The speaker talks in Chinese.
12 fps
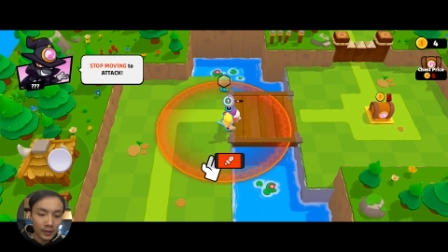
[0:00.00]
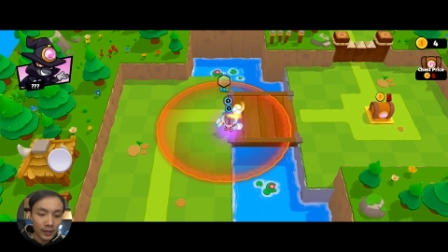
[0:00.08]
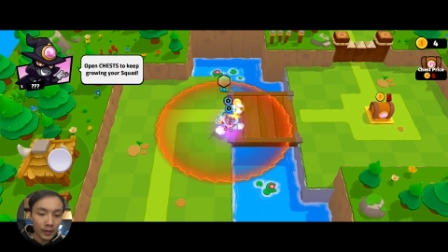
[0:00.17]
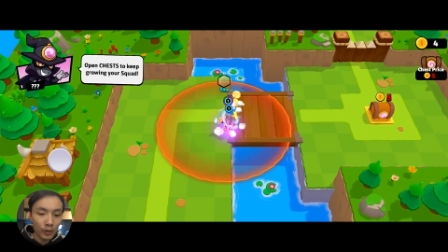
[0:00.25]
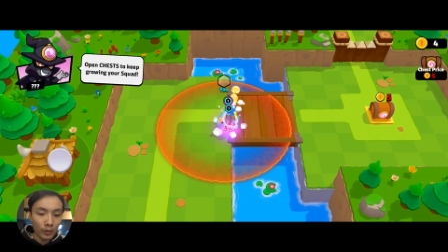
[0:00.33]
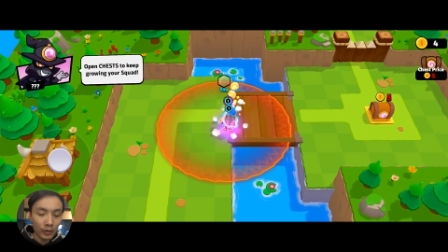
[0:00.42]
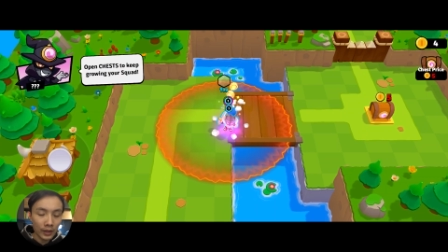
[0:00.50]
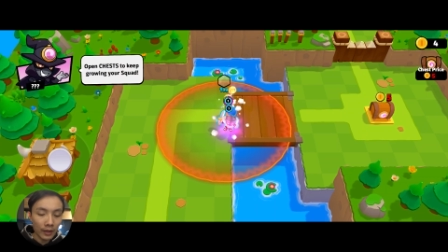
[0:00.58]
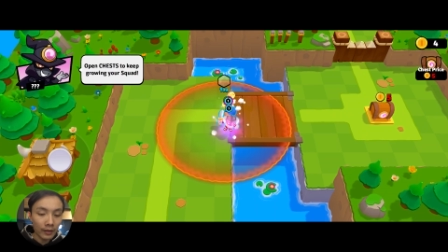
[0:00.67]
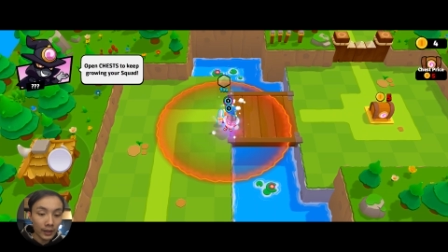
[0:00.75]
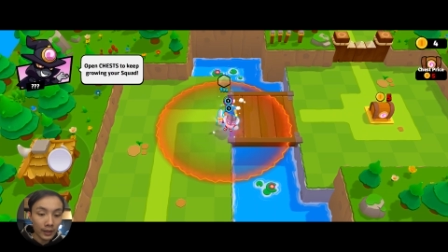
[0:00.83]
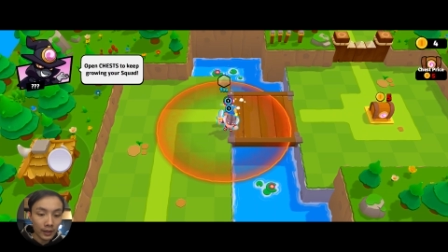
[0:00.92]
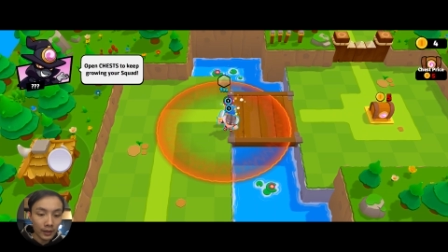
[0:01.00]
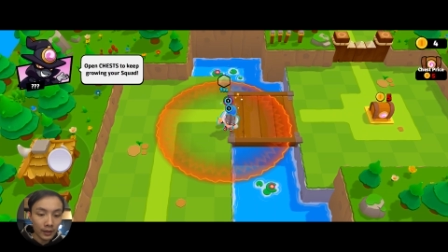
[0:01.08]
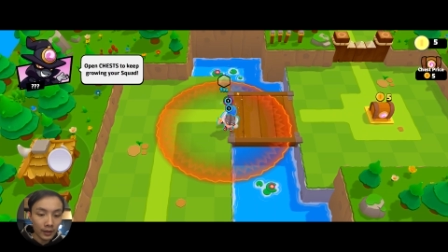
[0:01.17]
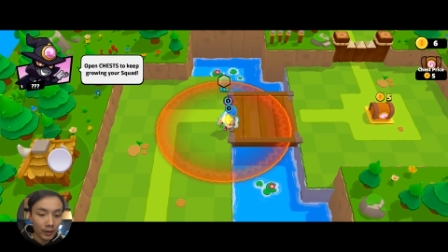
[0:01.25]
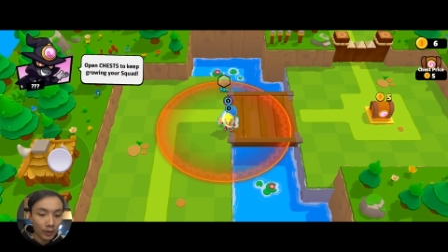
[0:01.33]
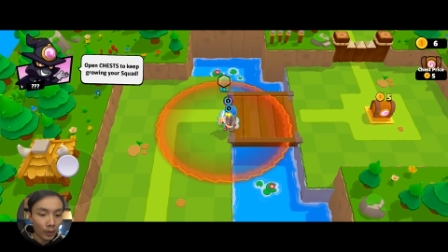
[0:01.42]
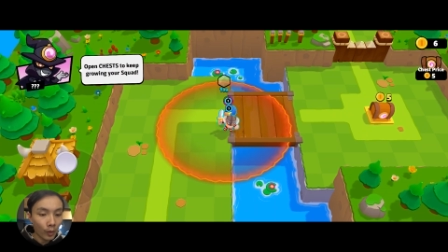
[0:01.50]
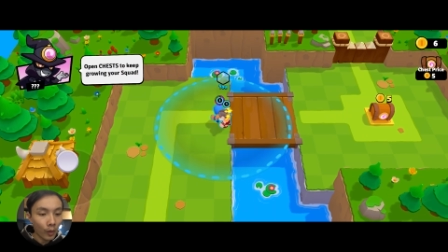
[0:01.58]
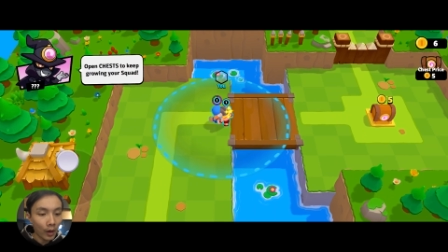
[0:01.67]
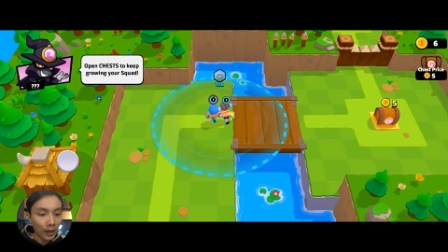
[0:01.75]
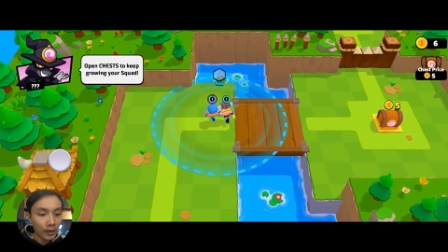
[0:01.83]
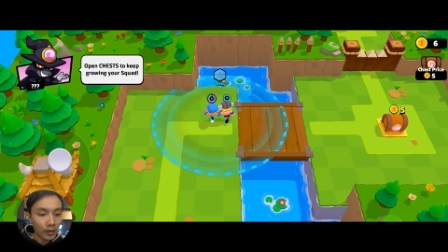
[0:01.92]
进入到一个
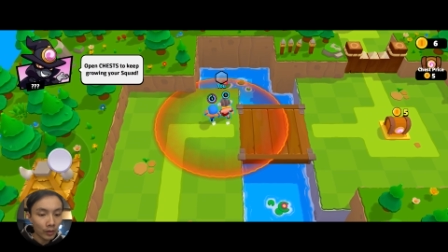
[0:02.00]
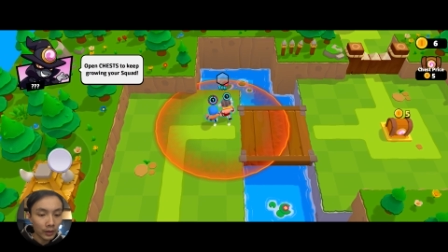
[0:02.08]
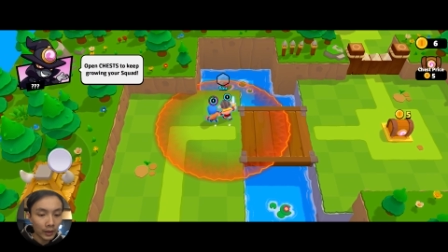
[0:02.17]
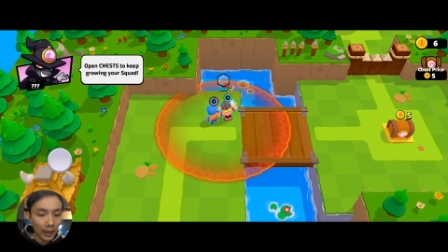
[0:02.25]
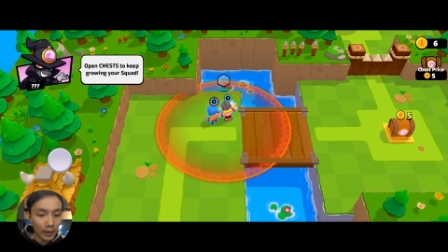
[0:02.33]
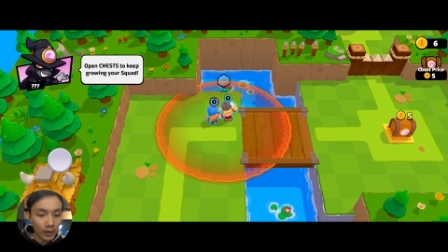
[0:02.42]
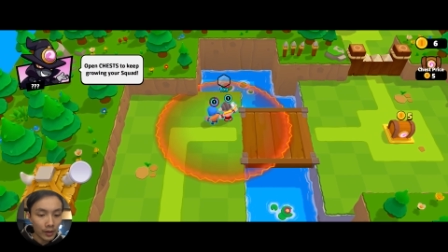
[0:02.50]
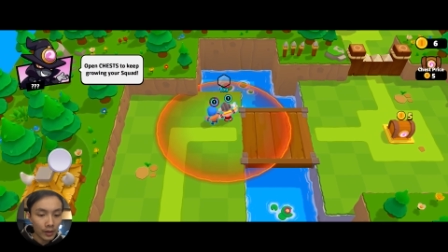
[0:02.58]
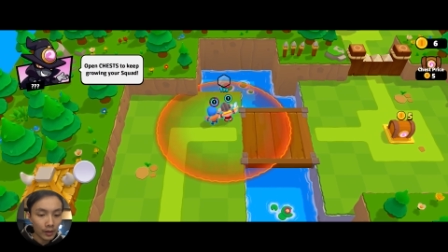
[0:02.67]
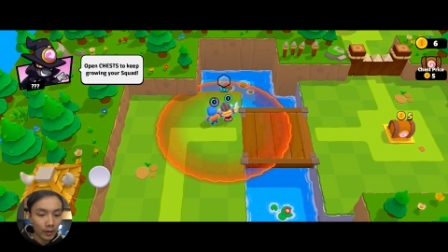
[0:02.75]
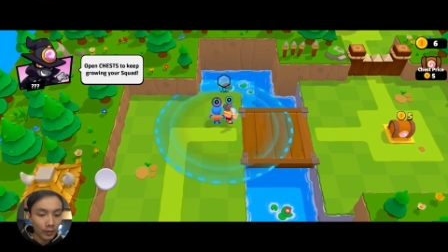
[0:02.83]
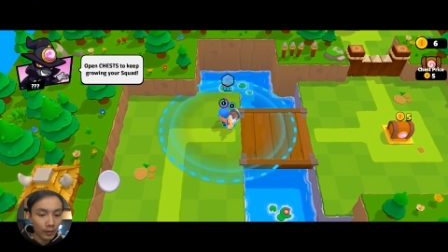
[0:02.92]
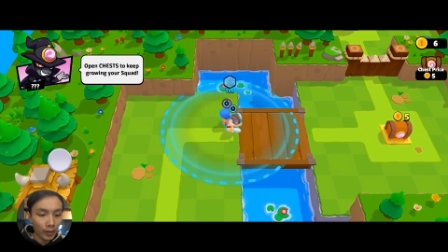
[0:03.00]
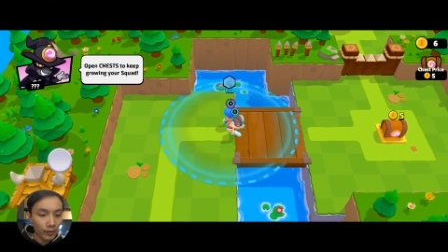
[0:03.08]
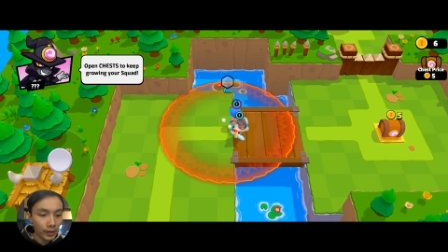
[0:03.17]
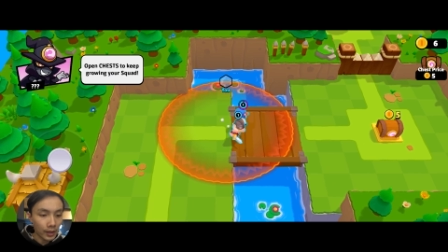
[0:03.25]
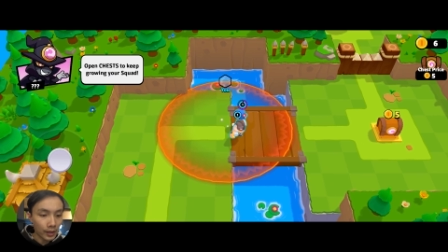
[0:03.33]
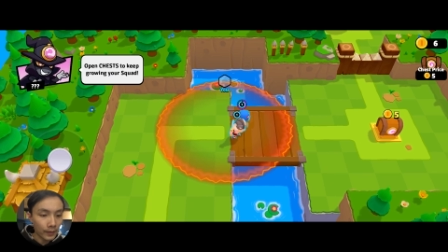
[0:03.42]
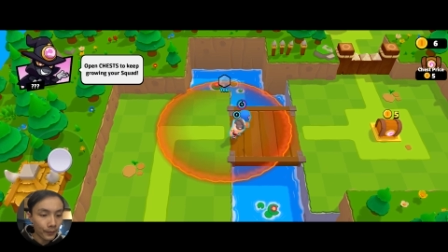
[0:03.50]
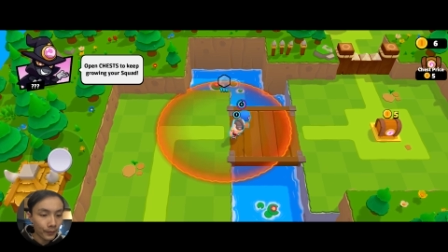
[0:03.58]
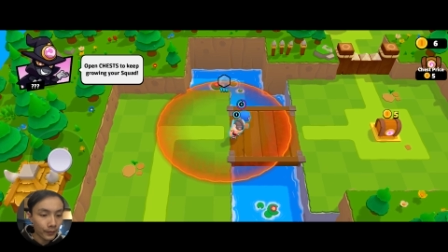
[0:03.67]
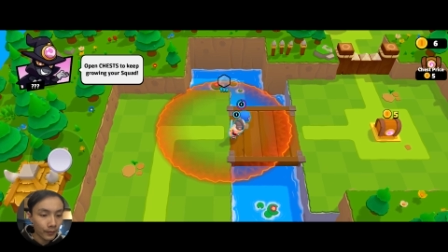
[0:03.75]
框中呢，它就会自动攻击。